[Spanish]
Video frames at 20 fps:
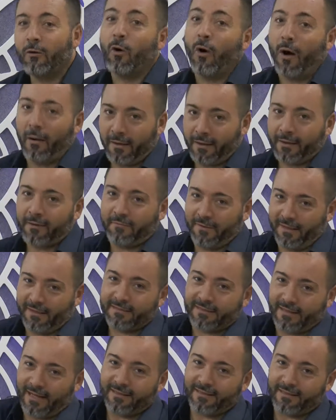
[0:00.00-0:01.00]
o había que
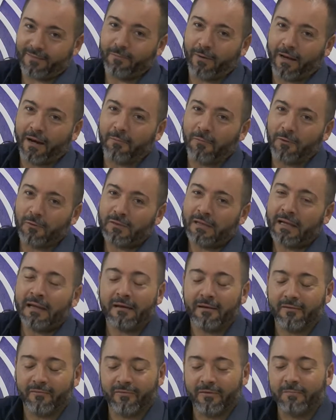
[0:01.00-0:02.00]
venirse antes para
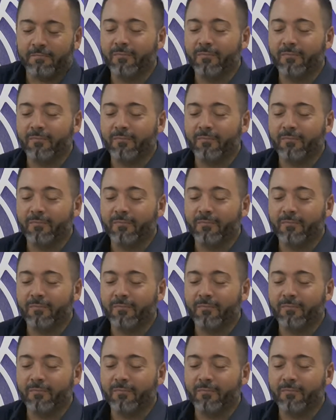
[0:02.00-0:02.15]
montar, en fin.